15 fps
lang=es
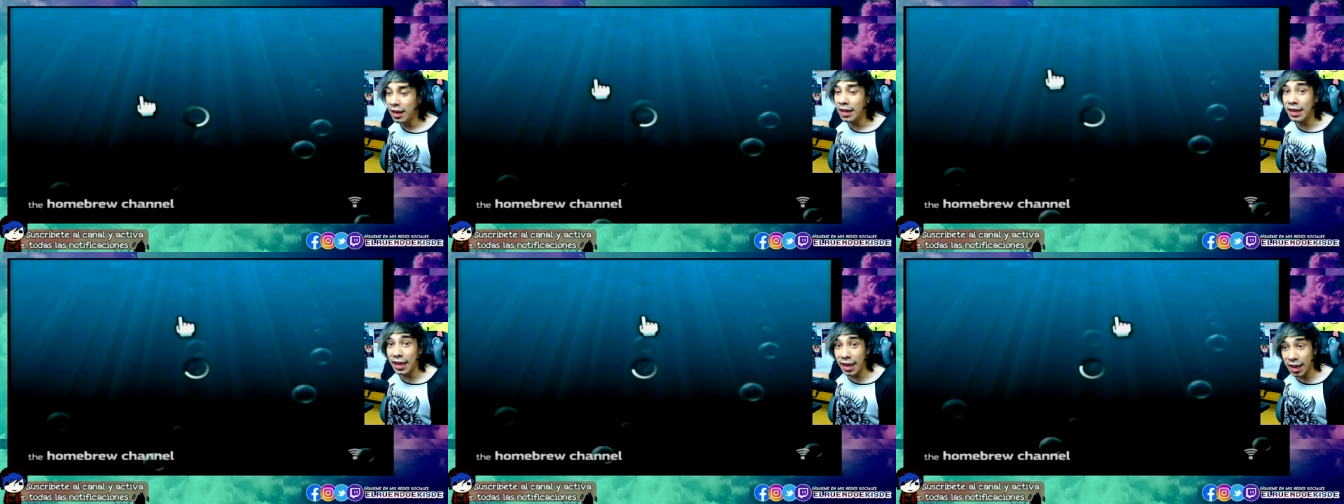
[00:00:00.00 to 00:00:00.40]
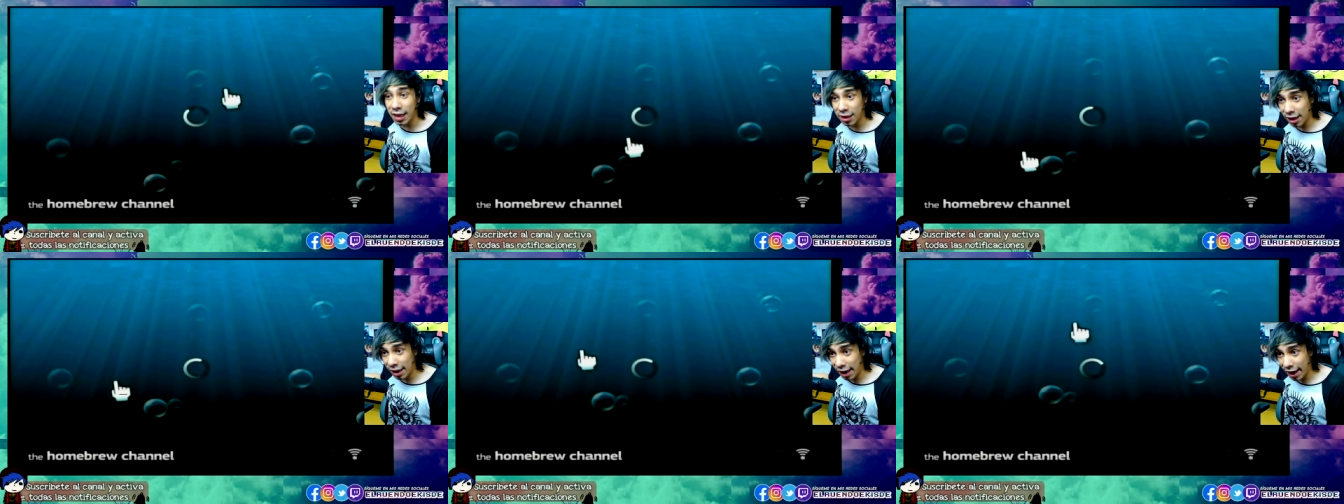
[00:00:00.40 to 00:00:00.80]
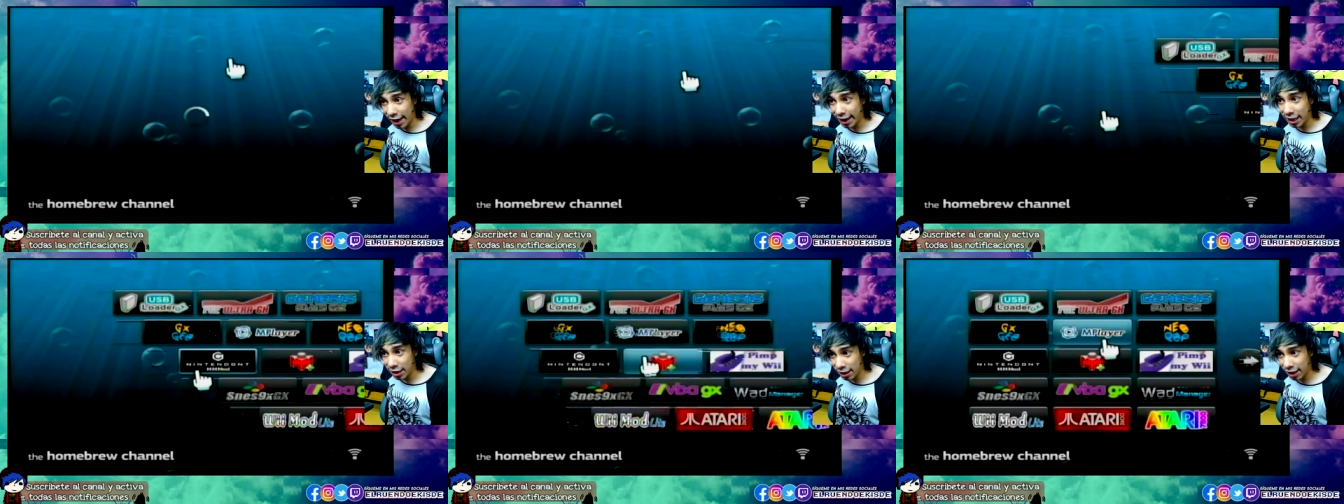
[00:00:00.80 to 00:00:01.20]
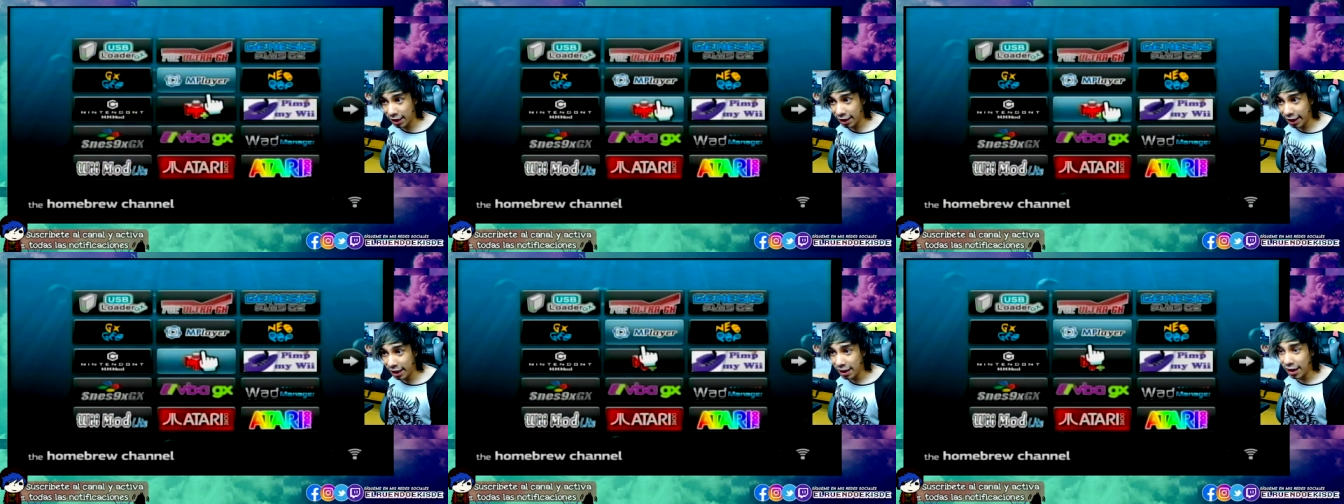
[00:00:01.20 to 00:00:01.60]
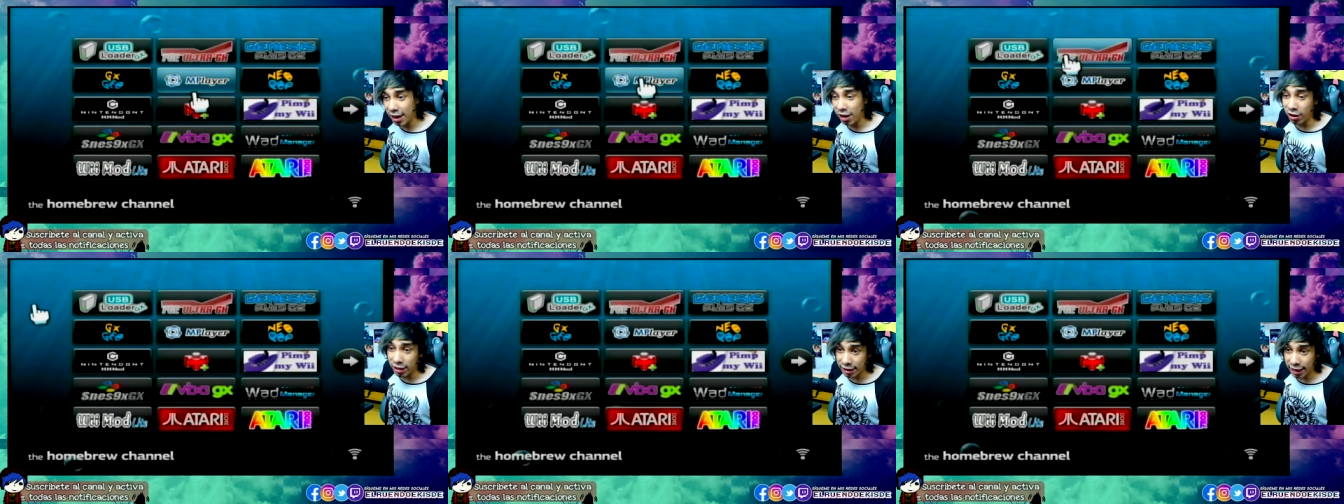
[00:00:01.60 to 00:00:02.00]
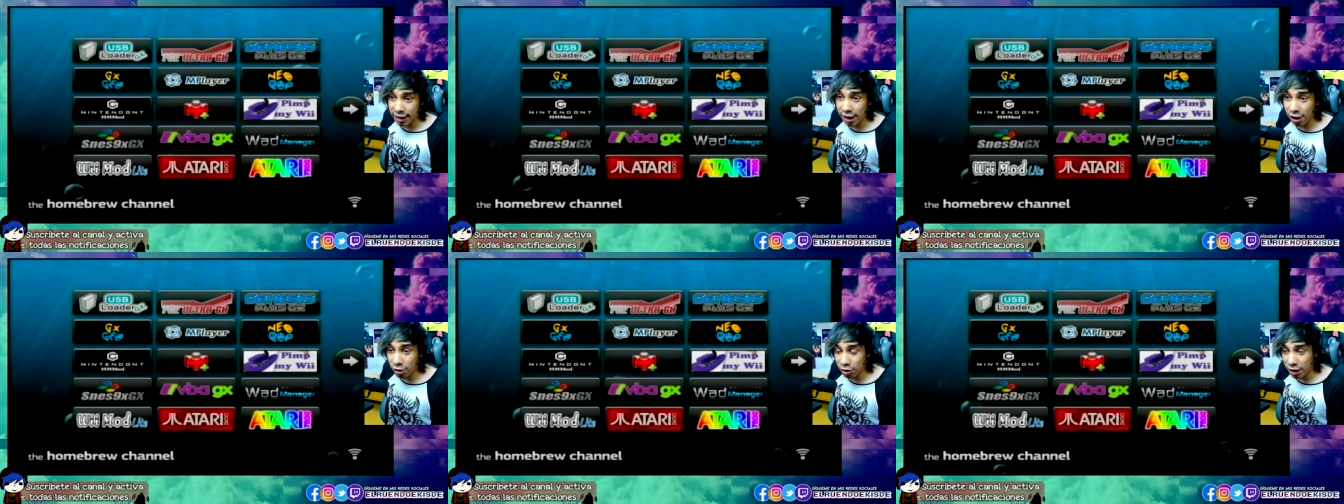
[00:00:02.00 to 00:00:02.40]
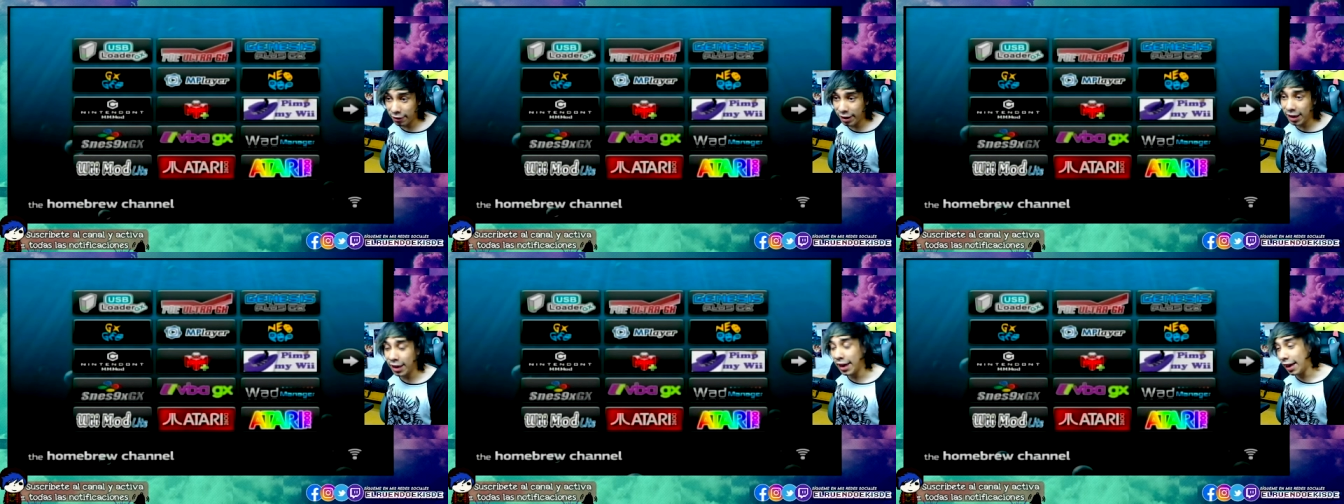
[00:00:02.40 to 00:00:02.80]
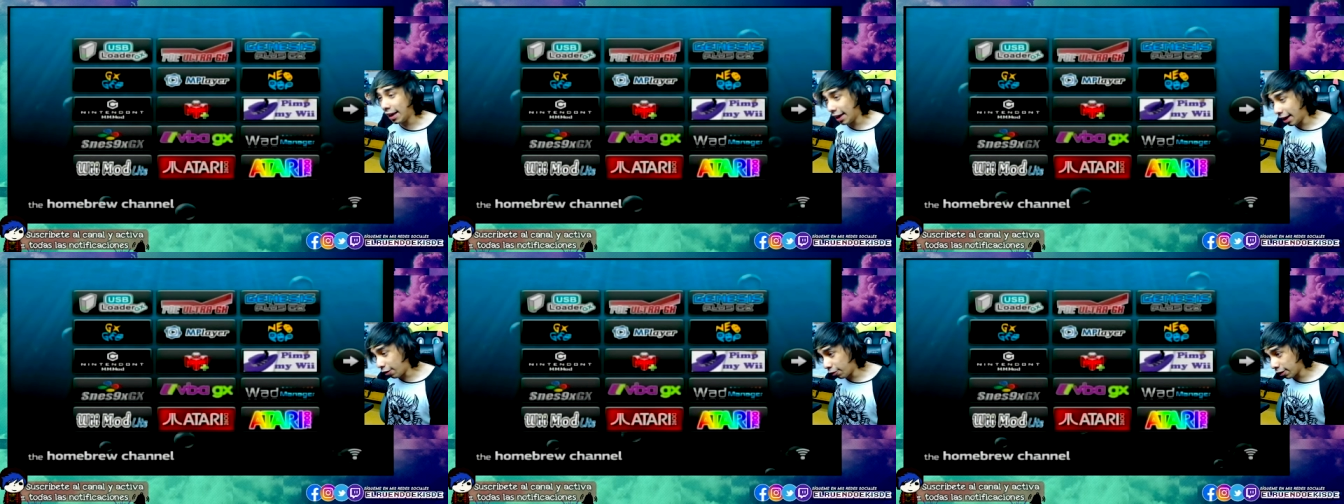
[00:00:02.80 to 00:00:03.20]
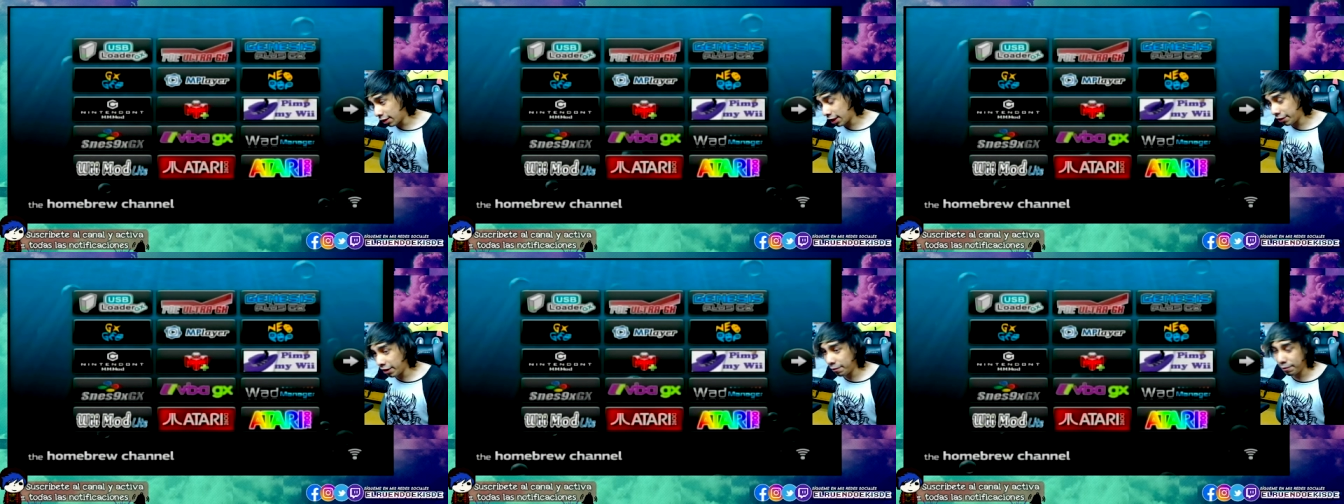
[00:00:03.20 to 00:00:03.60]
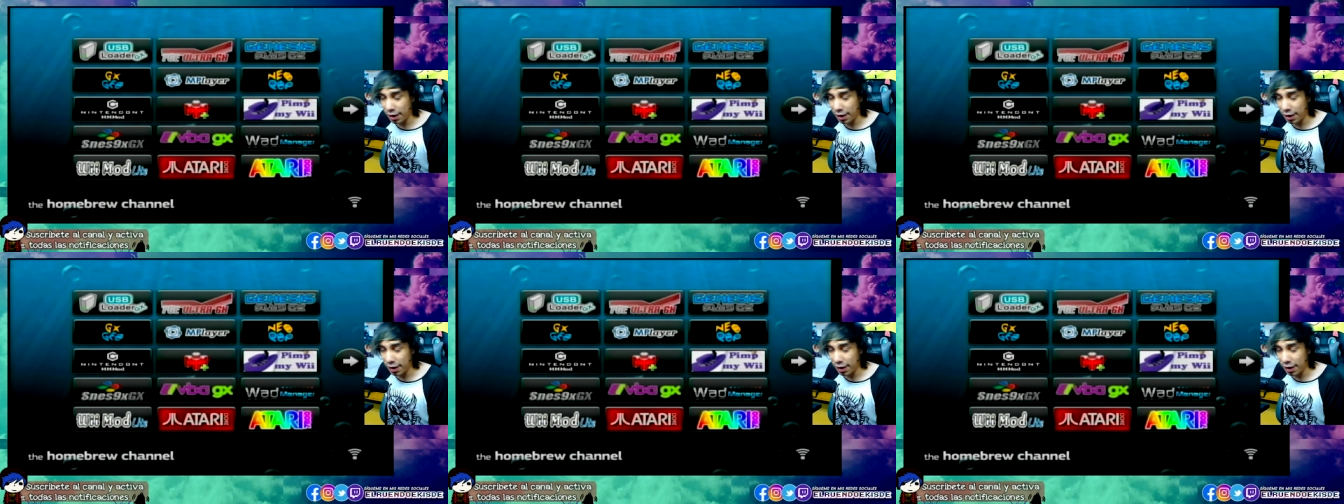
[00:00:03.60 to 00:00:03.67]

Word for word: desde la SD y lo que tengan en la USB en la USB,